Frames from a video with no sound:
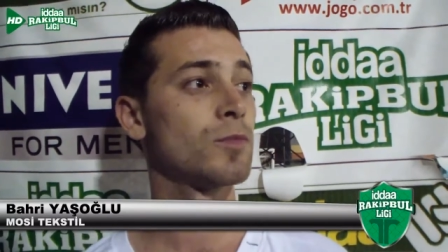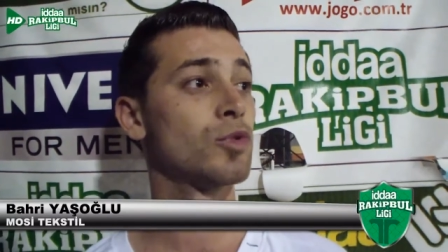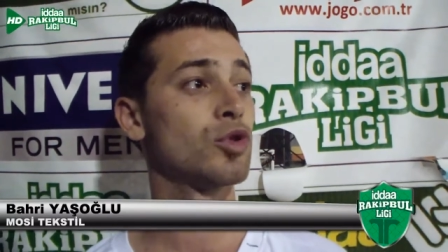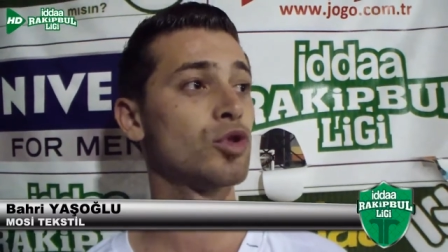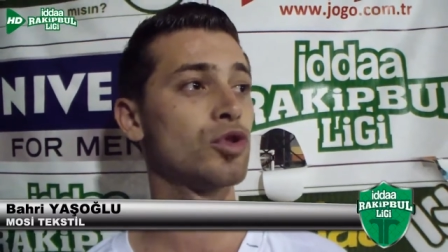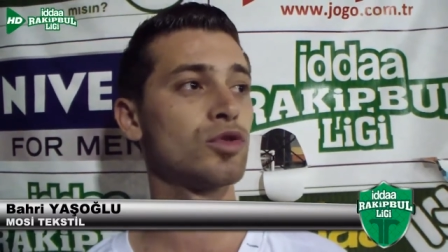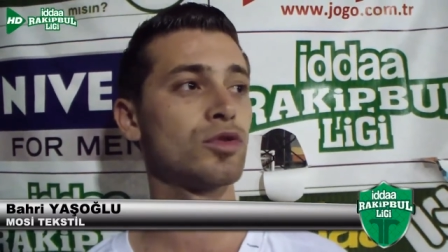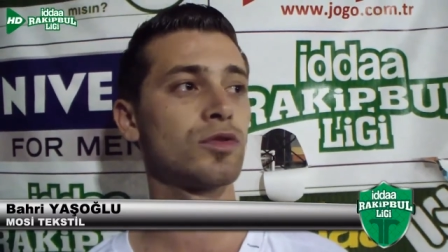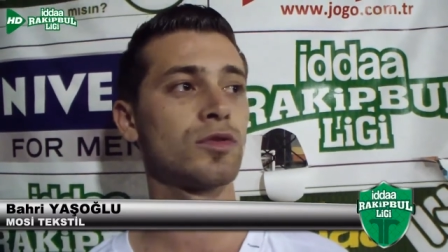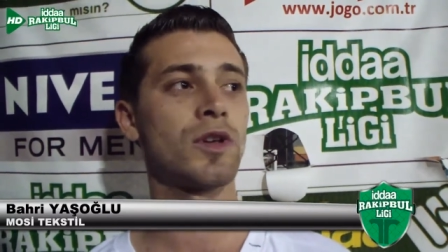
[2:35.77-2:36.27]

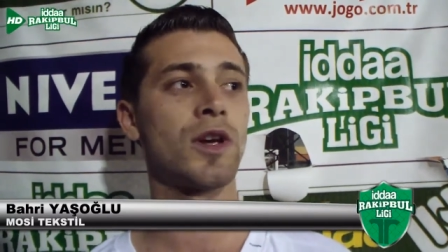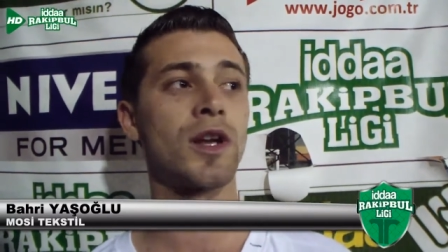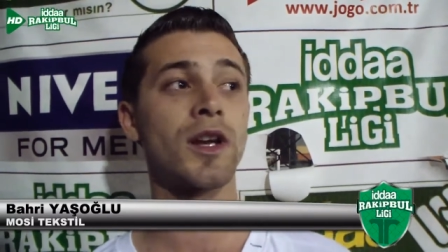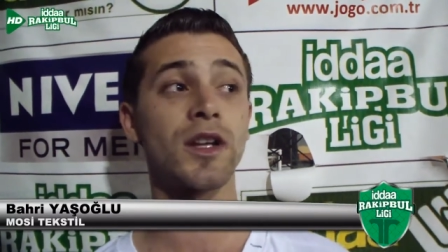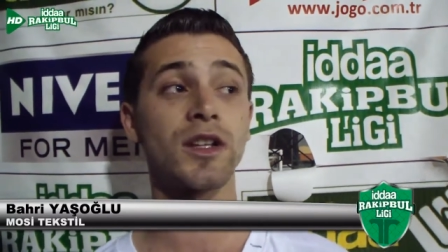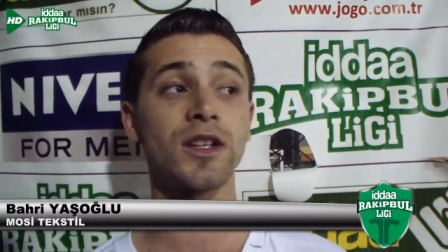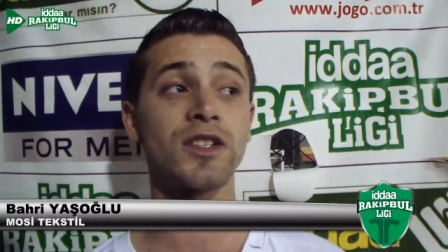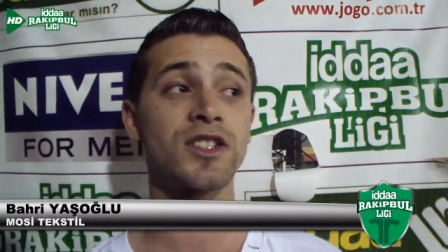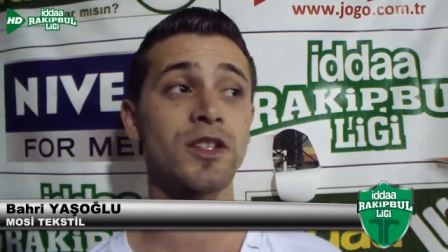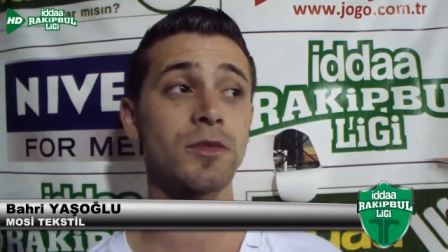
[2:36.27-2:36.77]
Bugün
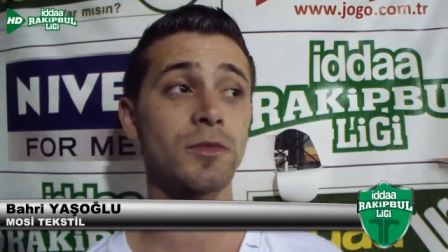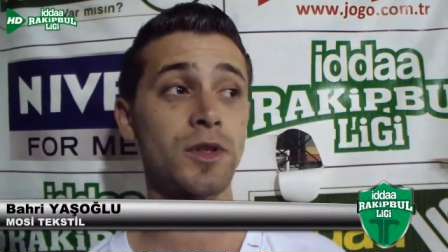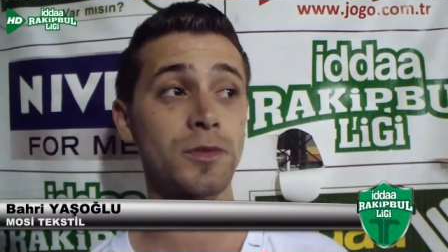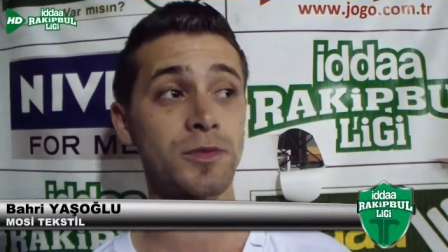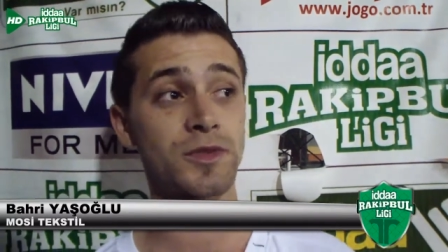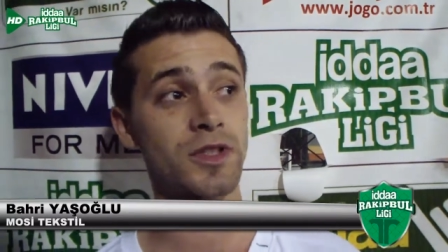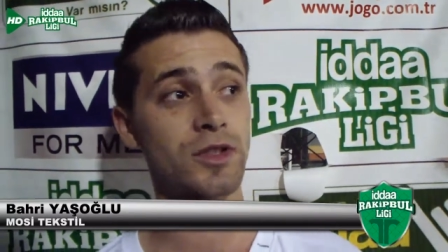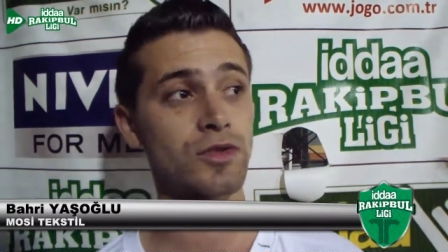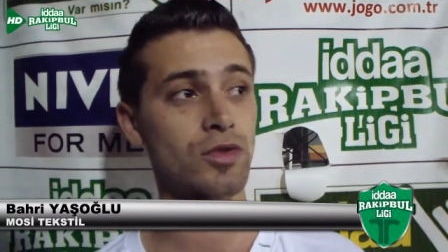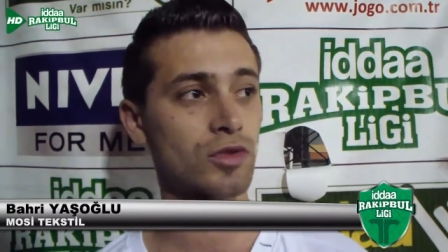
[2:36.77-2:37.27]
arkadaşlarımın
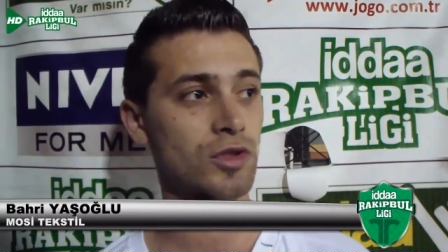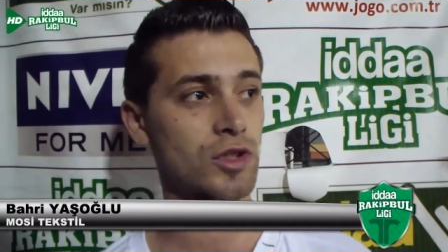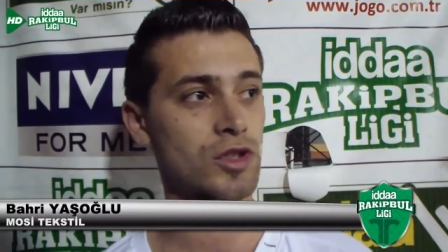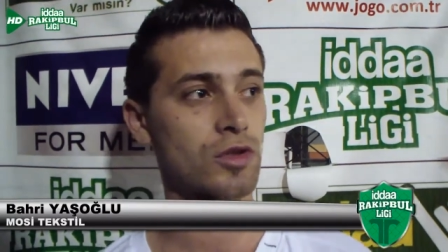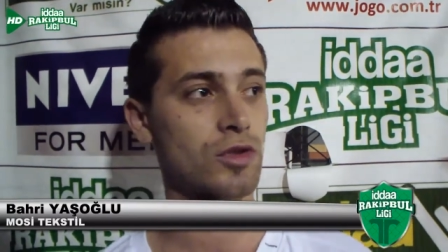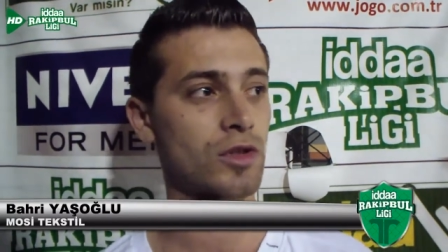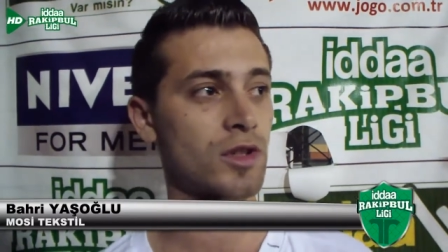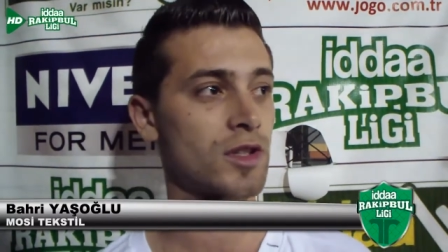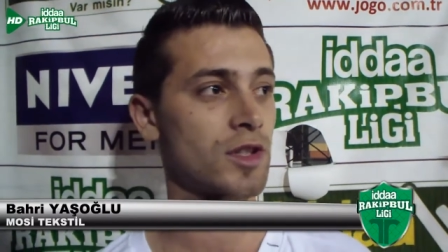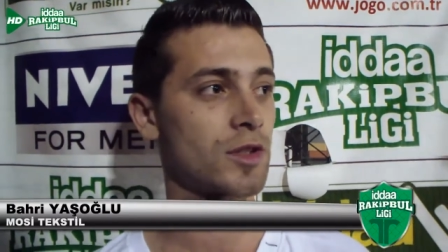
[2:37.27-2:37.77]
hepsine çok
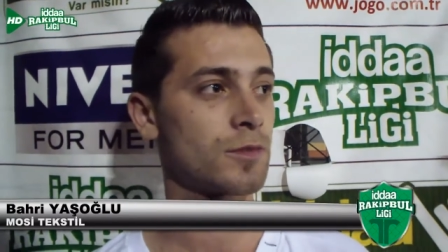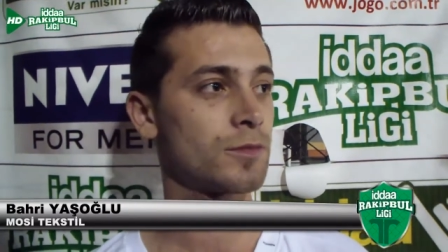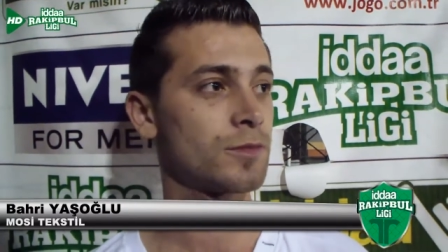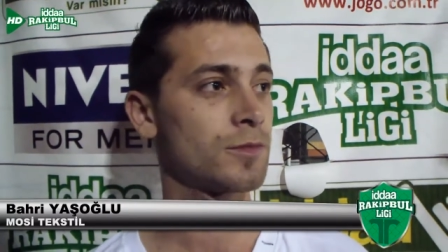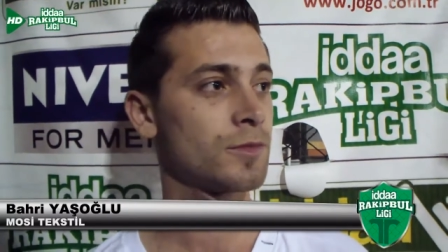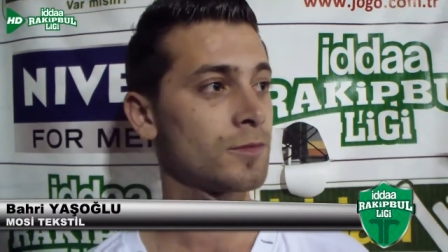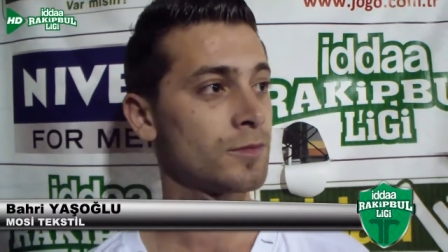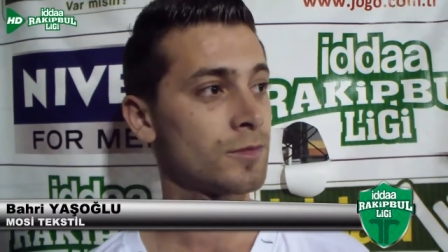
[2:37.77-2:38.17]
teşekkür ederim.